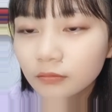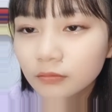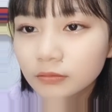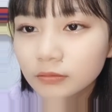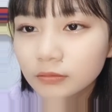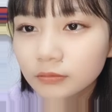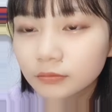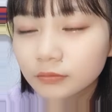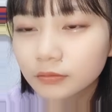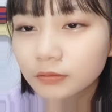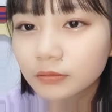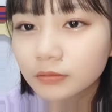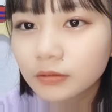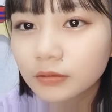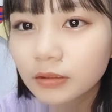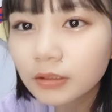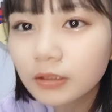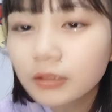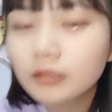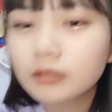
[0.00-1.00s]
そう急に
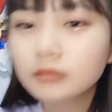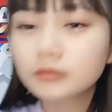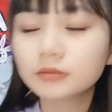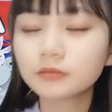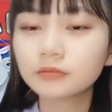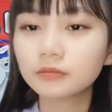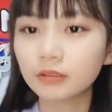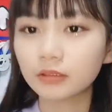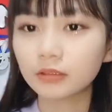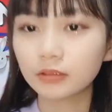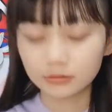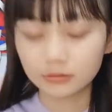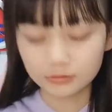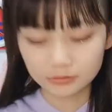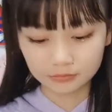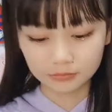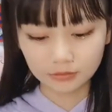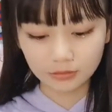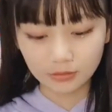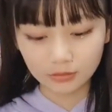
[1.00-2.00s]
はいそうなんです
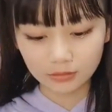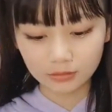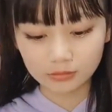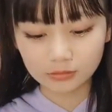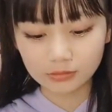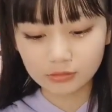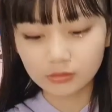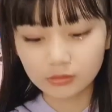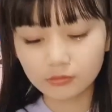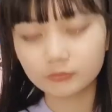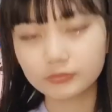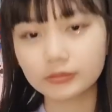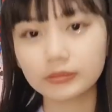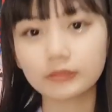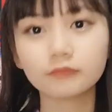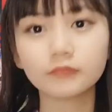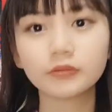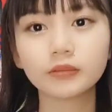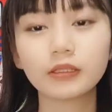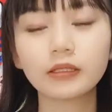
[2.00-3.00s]
よだからヒーローちゃ
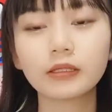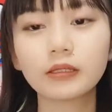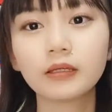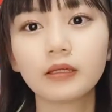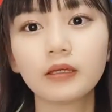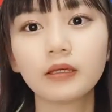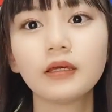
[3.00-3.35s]
んもね